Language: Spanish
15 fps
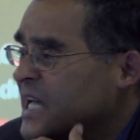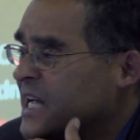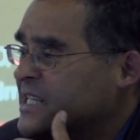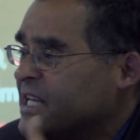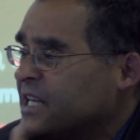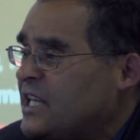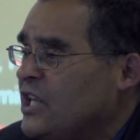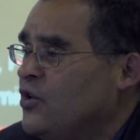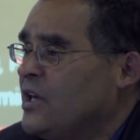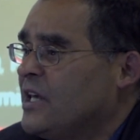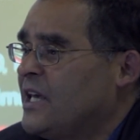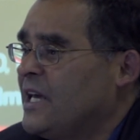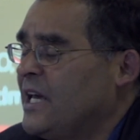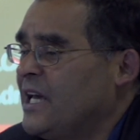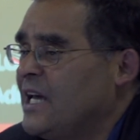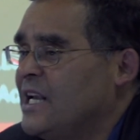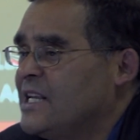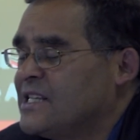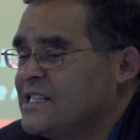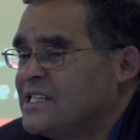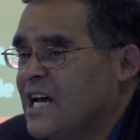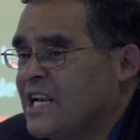en el sentido en que el
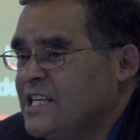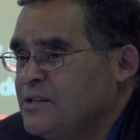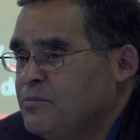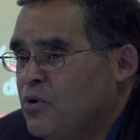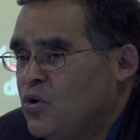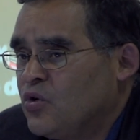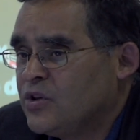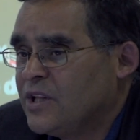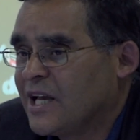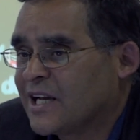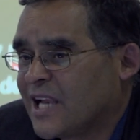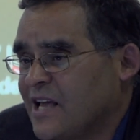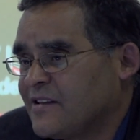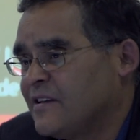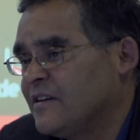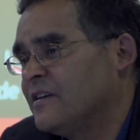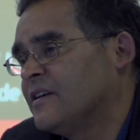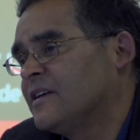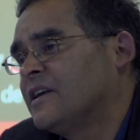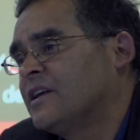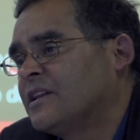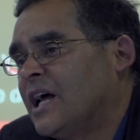esencialismo de
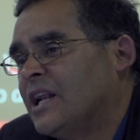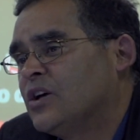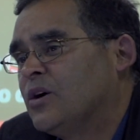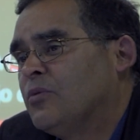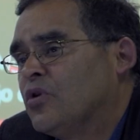clase, tal y